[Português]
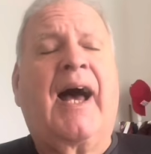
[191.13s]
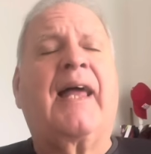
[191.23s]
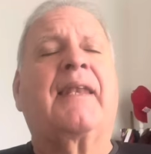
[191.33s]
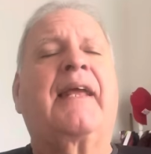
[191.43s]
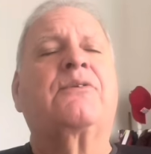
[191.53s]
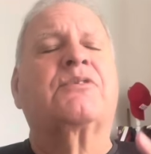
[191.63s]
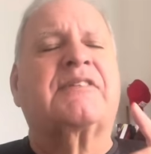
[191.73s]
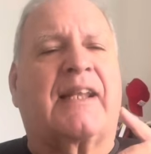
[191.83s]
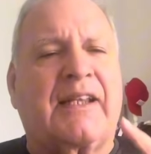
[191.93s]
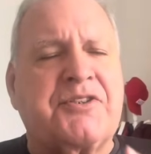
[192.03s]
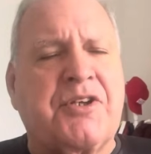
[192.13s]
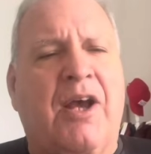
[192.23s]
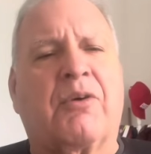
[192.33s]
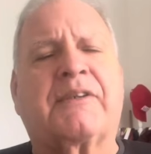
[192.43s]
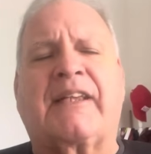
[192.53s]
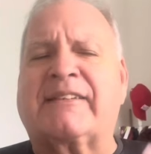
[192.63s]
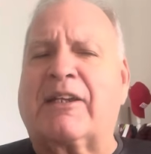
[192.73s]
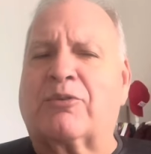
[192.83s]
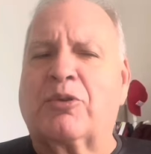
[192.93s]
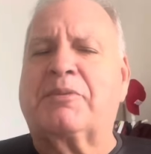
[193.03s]
além do Salatiel, que está
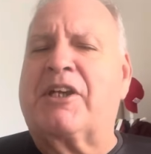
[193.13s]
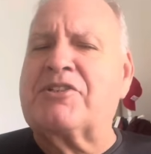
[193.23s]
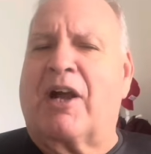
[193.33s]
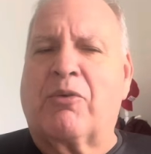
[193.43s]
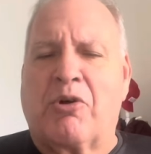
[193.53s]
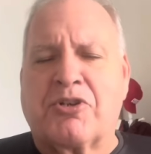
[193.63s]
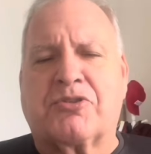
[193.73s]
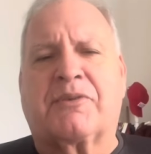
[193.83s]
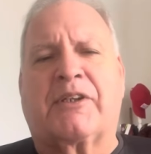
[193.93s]
sem clube desde agosto,